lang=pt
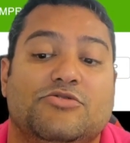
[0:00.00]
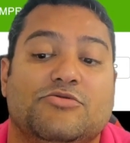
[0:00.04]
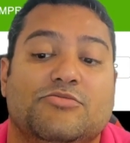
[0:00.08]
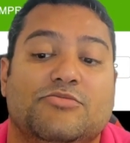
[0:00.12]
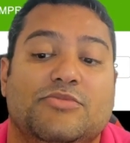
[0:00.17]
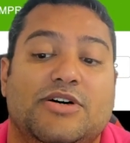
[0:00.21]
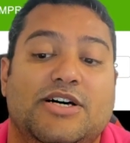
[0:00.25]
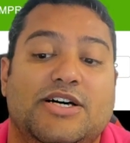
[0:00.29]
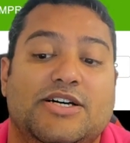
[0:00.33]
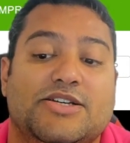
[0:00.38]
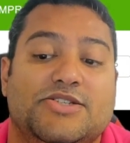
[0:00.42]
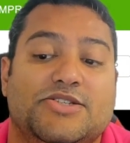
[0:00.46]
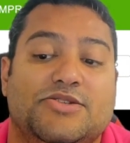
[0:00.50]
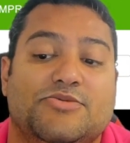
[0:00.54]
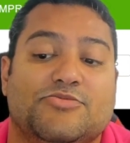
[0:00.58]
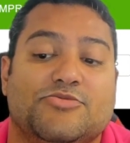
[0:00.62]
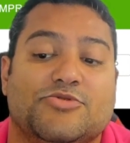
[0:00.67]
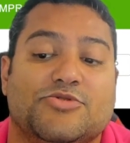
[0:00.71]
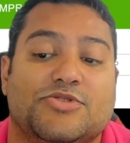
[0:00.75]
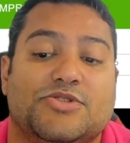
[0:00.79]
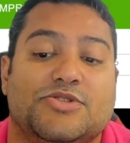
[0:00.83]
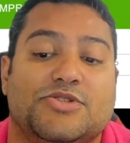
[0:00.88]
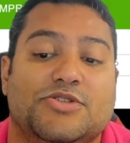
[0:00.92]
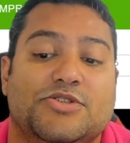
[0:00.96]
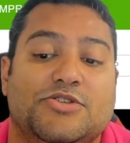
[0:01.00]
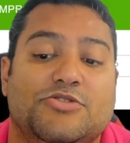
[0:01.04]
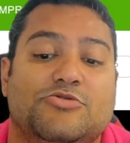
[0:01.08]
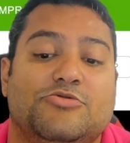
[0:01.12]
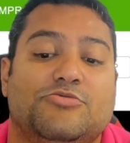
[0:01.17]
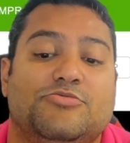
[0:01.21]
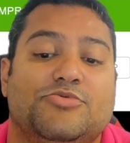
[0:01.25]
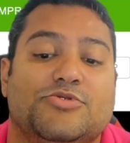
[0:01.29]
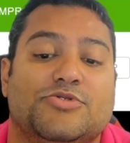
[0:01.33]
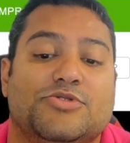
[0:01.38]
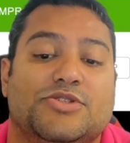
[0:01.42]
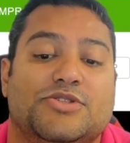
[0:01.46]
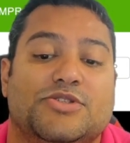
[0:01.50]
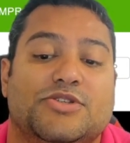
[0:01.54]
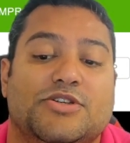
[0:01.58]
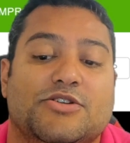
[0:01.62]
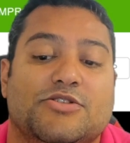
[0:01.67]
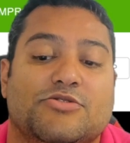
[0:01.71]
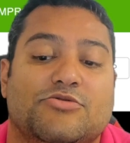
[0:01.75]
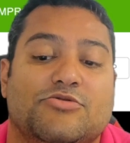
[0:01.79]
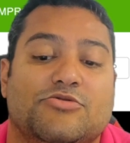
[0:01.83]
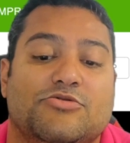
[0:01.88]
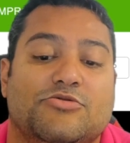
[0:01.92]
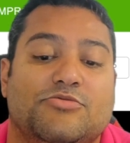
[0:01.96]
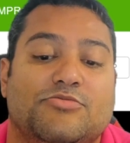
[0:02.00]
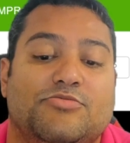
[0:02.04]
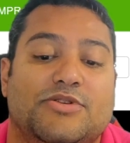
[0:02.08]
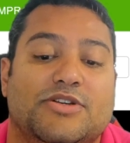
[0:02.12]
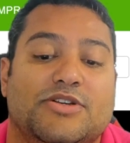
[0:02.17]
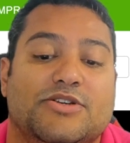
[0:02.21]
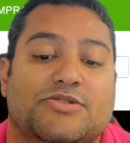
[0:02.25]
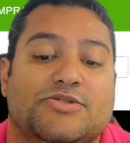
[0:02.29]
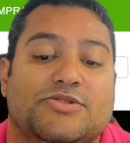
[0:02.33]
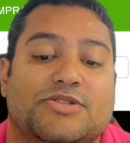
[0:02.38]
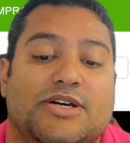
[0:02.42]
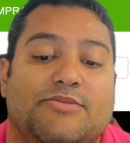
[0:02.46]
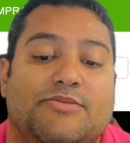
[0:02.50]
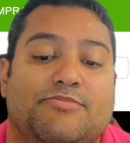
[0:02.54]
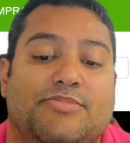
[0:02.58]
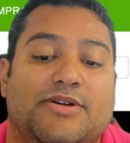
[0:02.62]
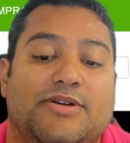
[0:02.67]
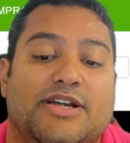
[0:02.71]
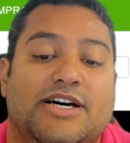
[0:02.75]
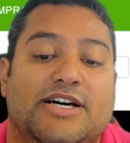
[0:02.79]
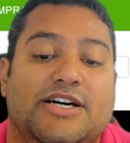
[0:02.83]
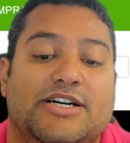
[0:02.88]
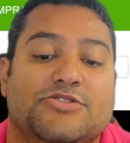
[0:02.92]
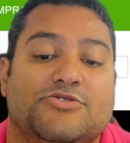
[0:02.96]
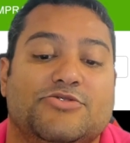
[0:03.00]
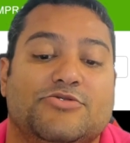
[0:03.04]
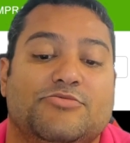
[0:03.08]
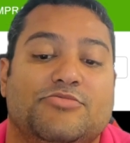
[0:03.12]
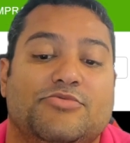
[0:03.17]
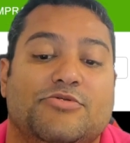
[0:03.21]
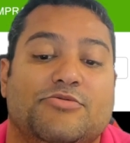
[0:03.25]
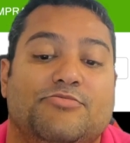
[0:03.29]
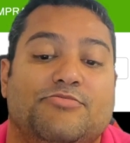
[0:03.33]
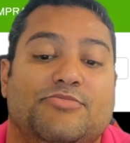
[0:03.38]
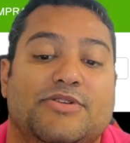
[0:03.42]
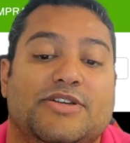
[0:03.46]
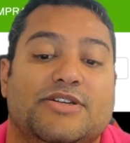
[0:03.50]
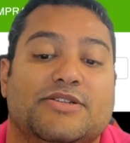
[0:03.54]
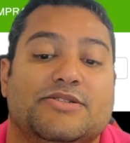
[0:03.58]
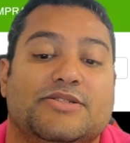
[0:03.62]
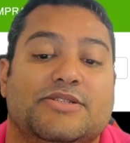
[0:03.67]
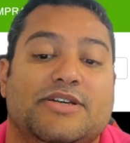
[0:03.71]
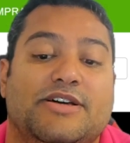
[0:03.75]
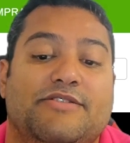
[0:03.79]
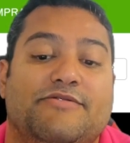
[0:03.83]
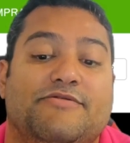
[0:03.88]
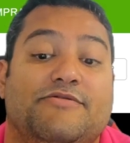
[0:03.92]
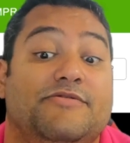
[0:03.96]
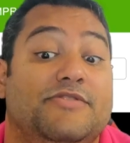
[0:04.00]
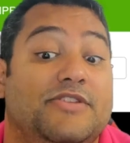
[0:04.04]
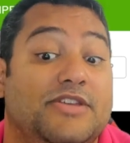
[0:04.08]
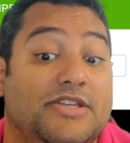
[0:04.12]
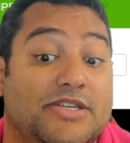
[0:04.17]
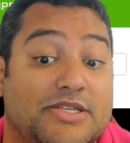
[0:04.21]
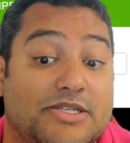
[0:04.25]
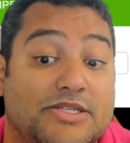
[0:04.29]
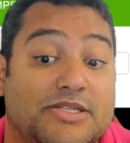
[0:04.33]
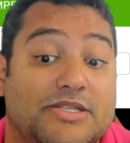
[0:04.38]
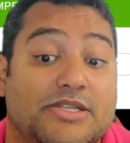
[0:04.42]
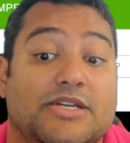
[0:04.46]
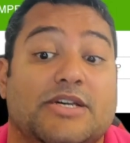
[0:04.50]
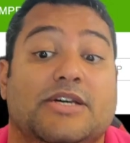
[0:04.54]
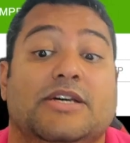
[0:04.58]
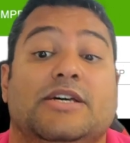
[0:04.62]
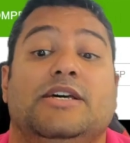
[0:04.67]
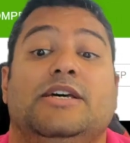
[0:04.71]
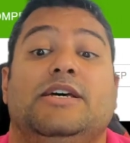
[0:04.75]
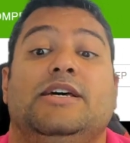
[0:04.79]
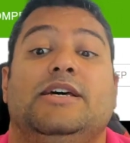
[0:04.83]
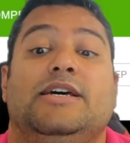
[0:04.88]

no máximo 5% do preço a prazo para o preço à vista.